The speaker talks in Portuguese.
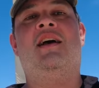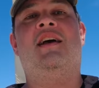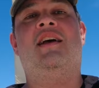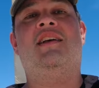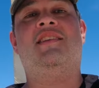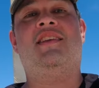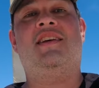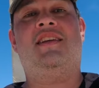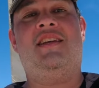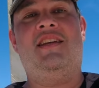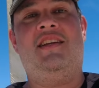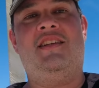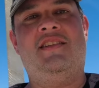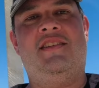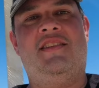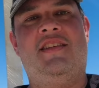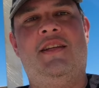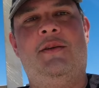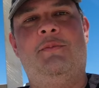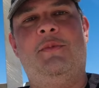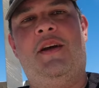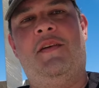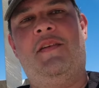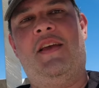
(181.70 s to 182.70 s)
Essa aqui em
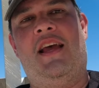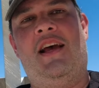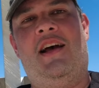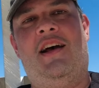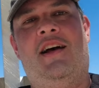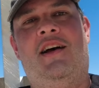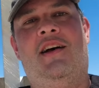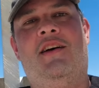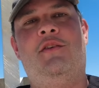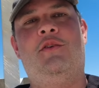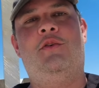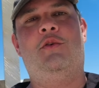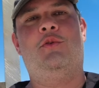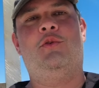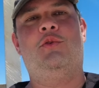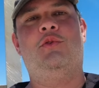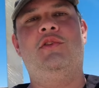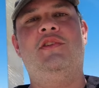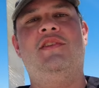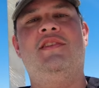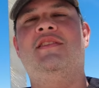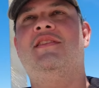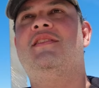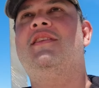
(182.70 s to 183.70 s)
cima é a
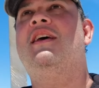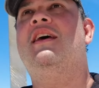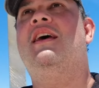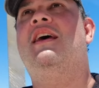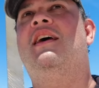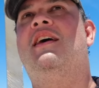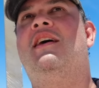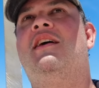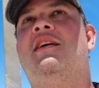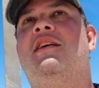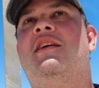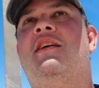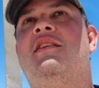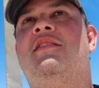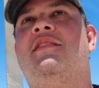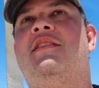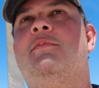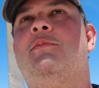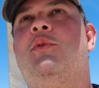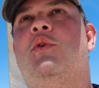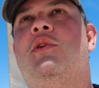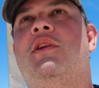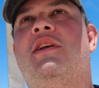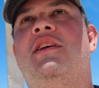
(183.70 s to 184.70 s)
cruz, é, que
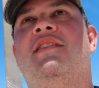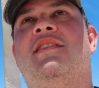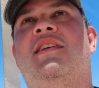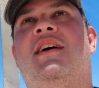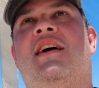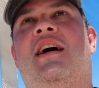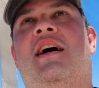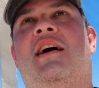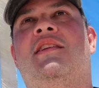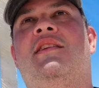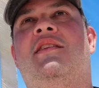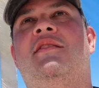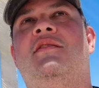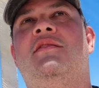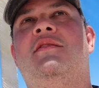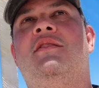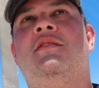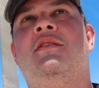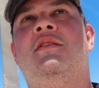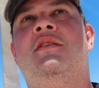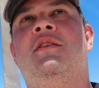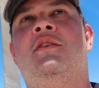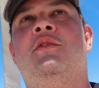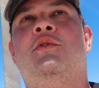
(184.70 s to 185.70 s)
simboliza a,
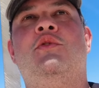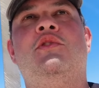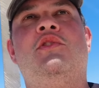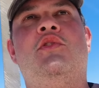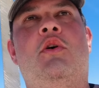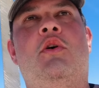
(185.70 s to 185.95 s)
o